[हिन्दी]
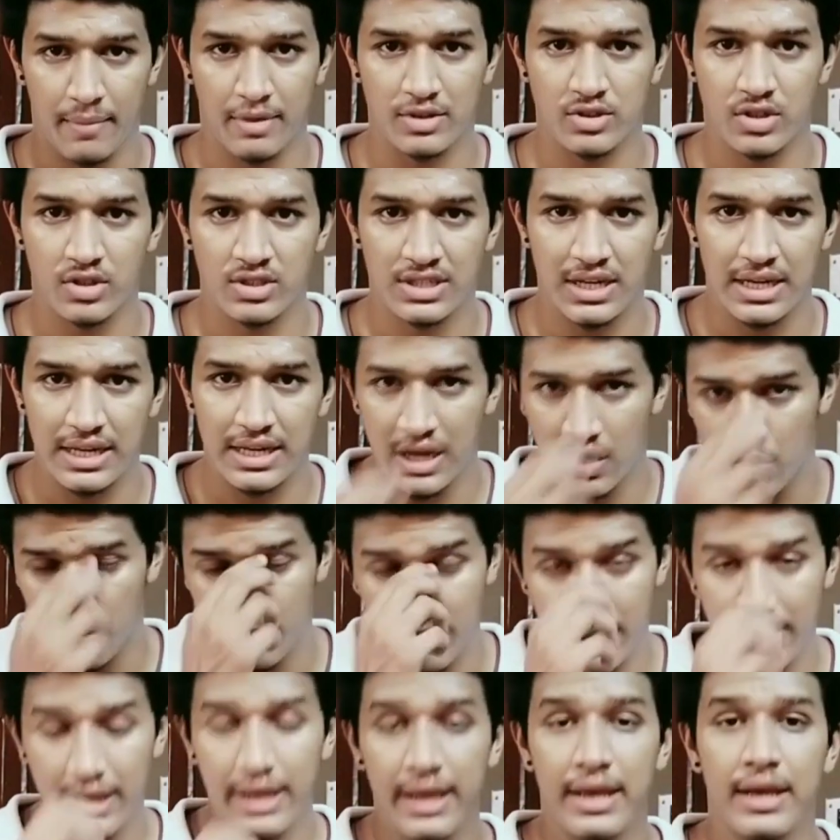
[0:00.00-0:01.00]
अमेजोन से लिया
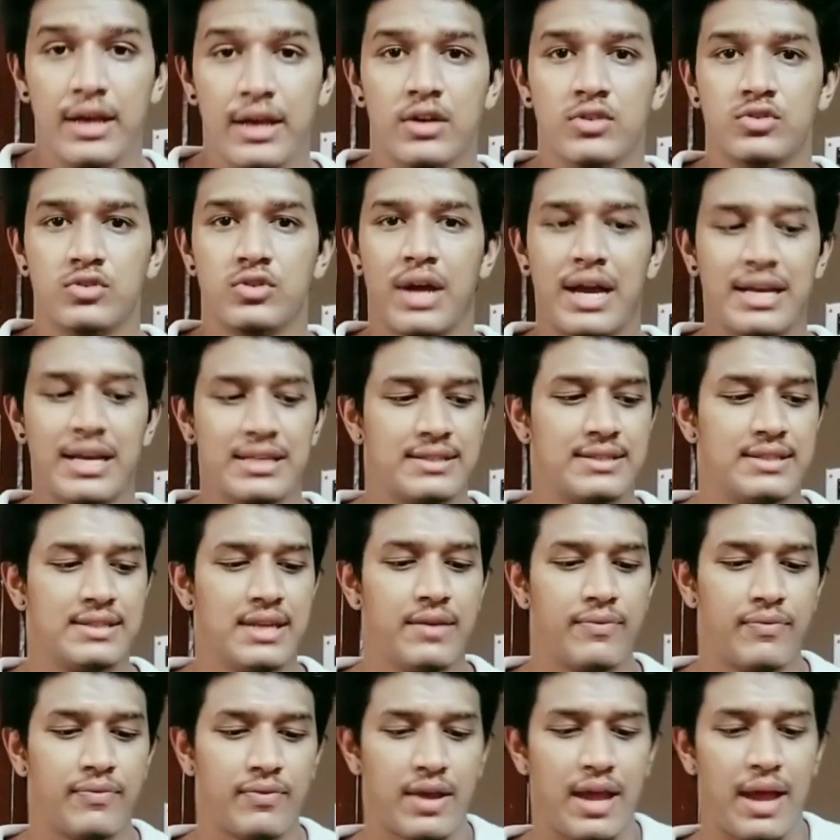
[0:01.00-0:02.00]
हूँ मैं तो गाइस
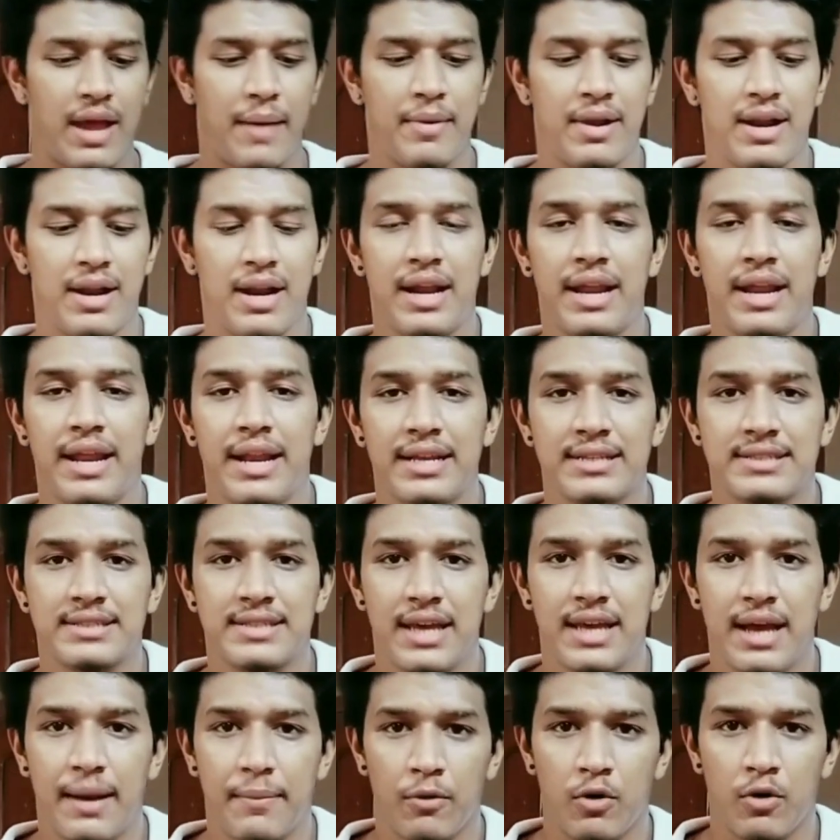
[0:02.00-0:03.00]
सिर्फ कैमरा लेने
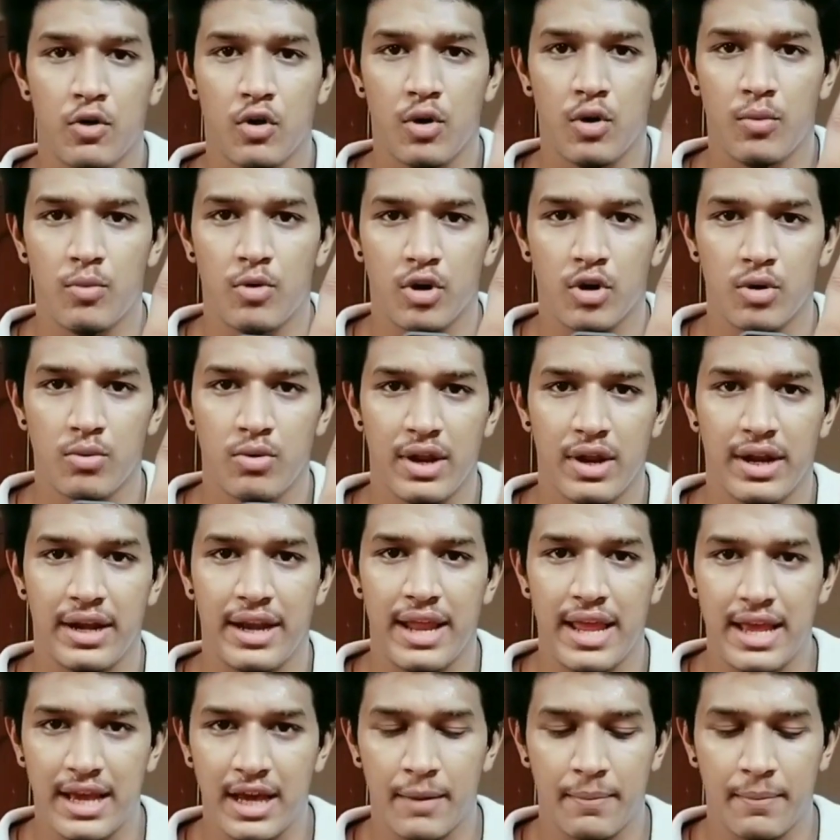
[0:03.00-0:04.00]
से आप लोगों को मॉडल
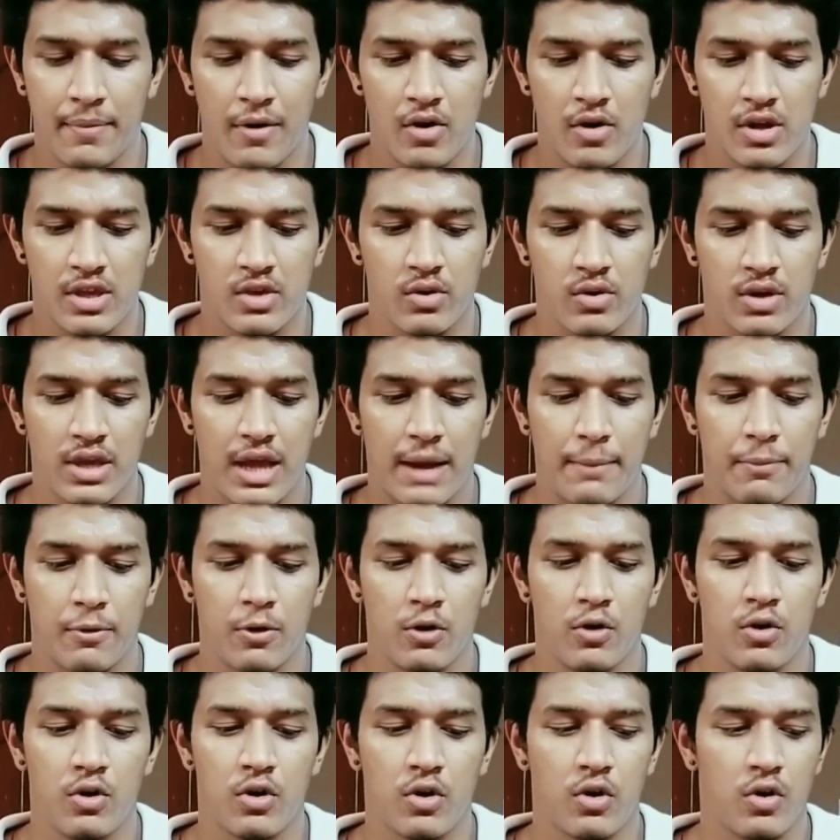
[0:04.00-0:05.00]
नहीं कर पाओगे क्योंकि आप
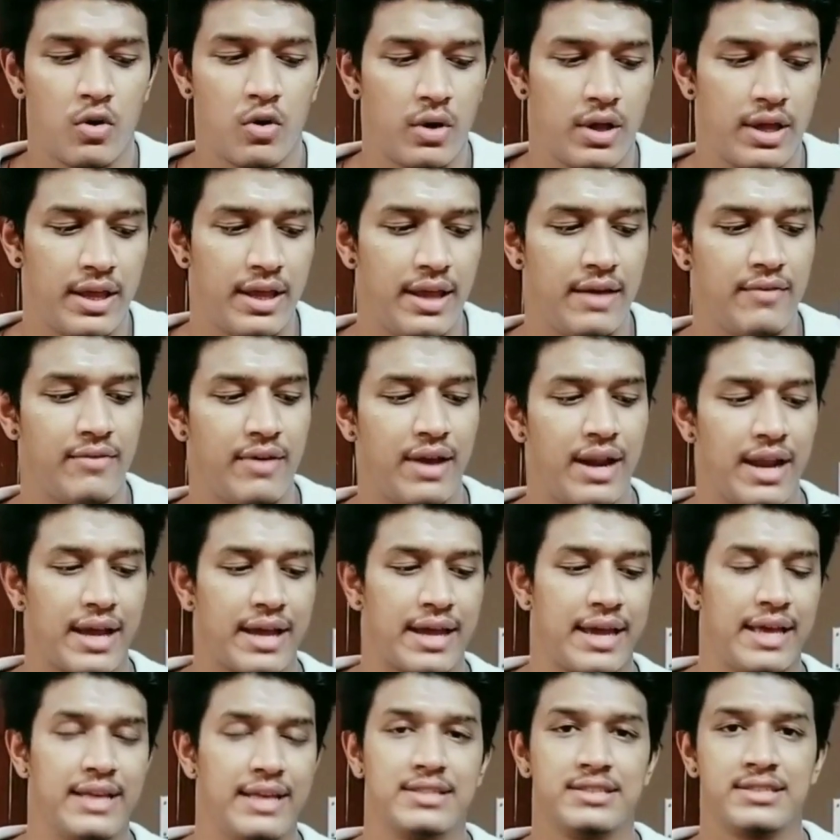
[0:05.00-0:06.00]
लोगों को ए वाला
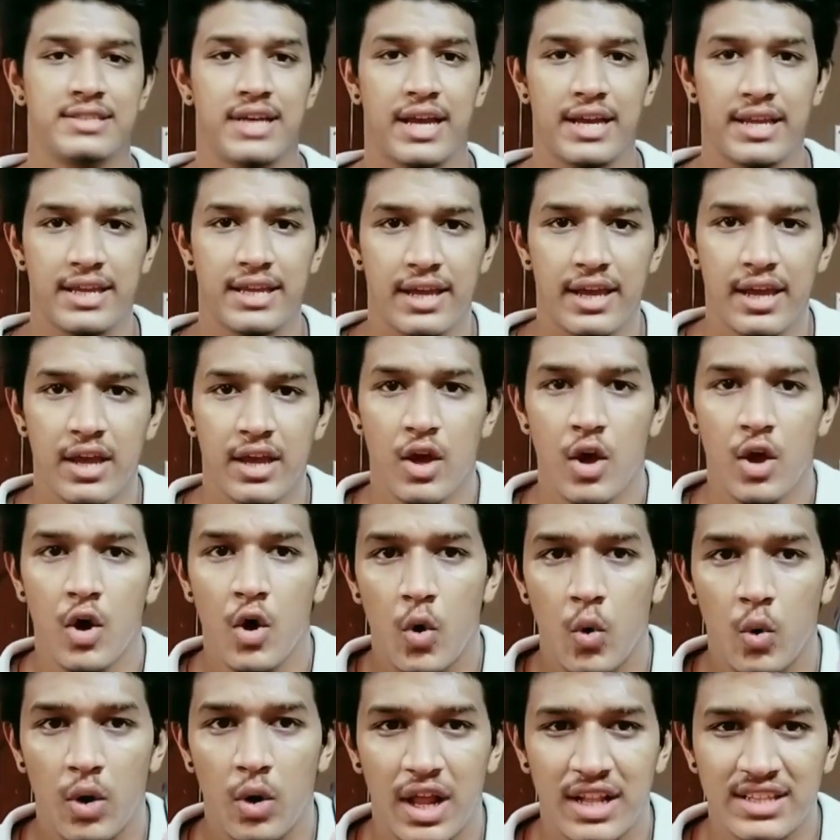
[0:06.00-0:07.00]
केस चाहिए
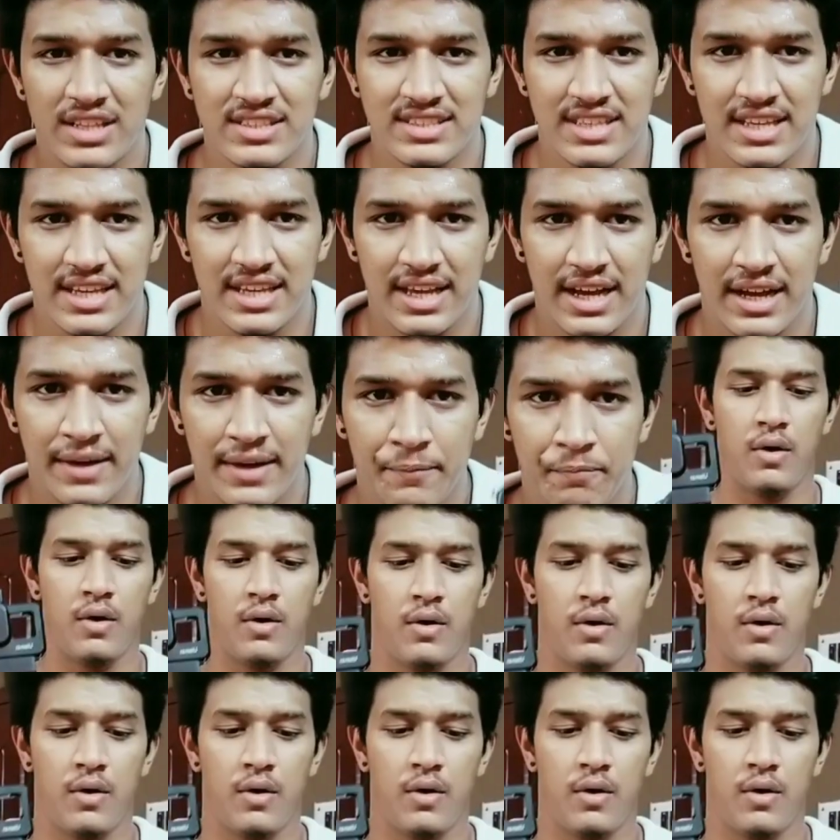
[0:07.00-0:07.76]
उलंसी का